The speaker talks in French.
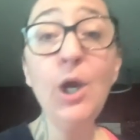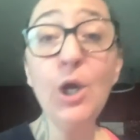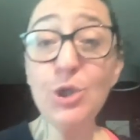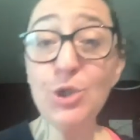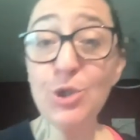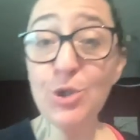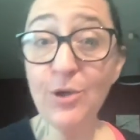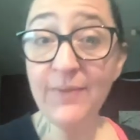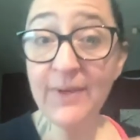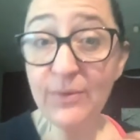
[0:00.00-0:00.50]

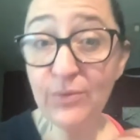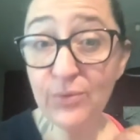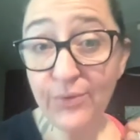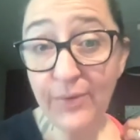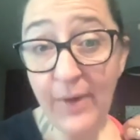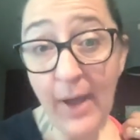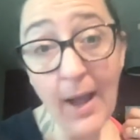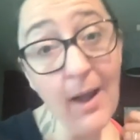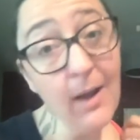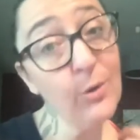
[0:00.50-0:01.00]
Je vais vous
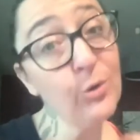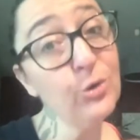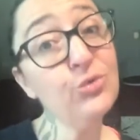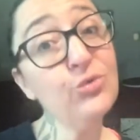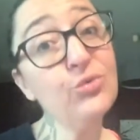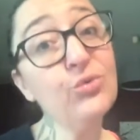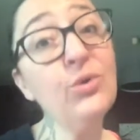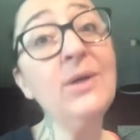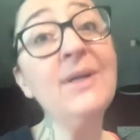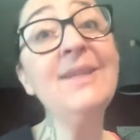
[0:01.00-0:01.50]
faire un
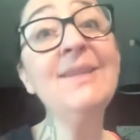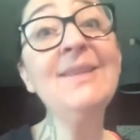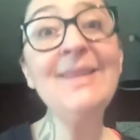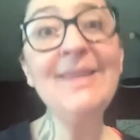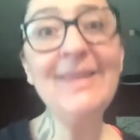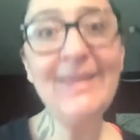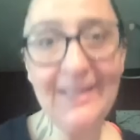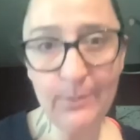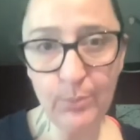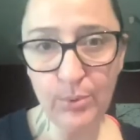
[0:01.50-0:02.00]
retour
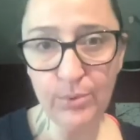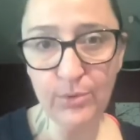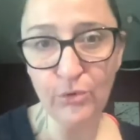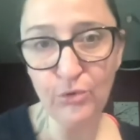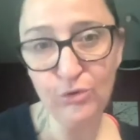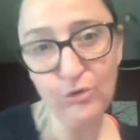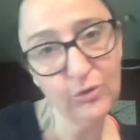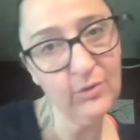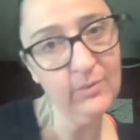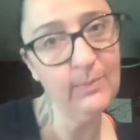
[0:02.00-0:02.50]

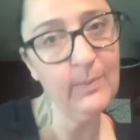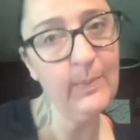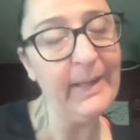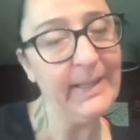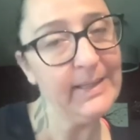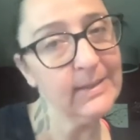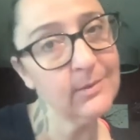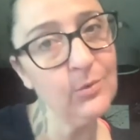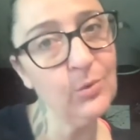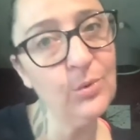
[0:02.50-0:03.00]
débutante
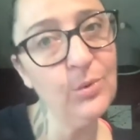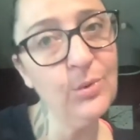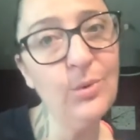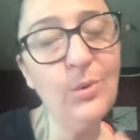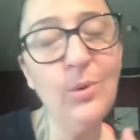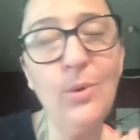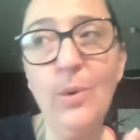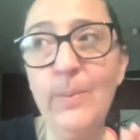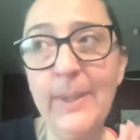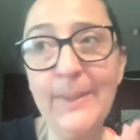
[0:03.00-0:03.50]
parce
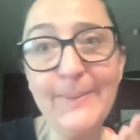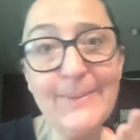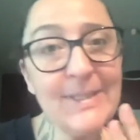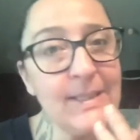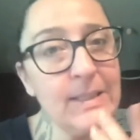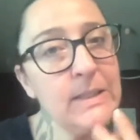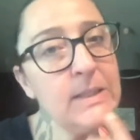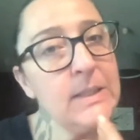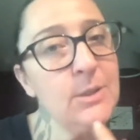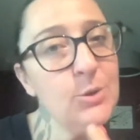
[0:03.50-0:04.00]
que euh, même
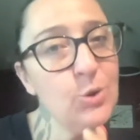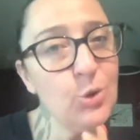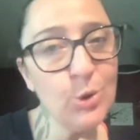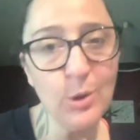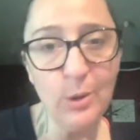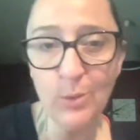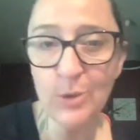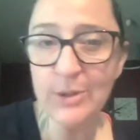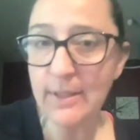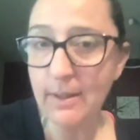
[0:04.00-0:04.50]
si je
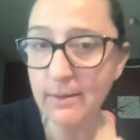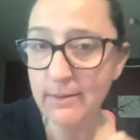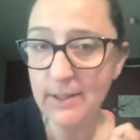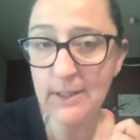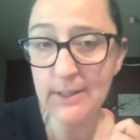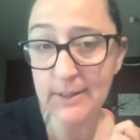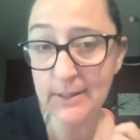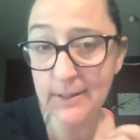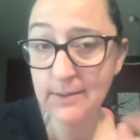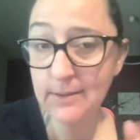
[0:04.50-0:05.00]
commence à avoir
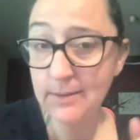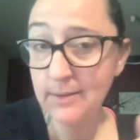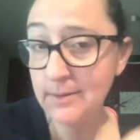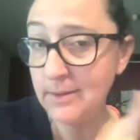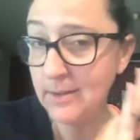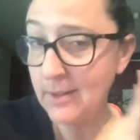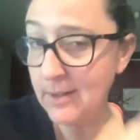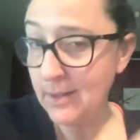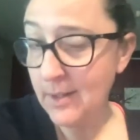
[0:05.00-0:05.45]
un certain